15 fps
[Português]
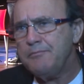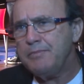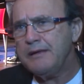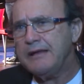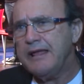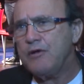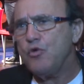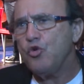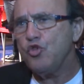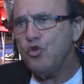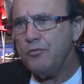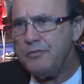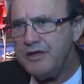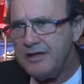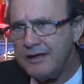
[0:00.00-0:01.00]
pela
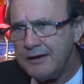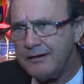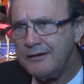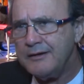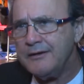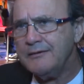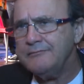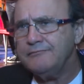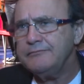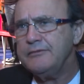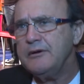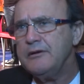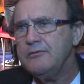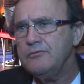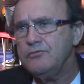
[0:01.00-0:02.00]
economia
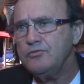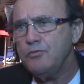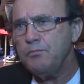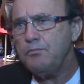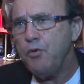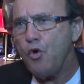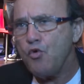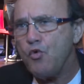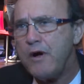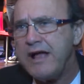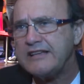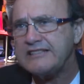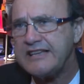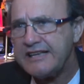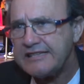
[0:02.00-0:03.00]
eh, um pouco
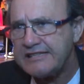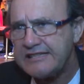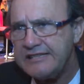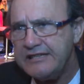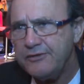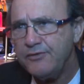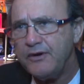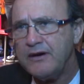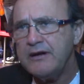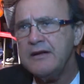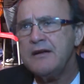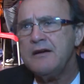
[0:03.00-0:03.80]
recessiva,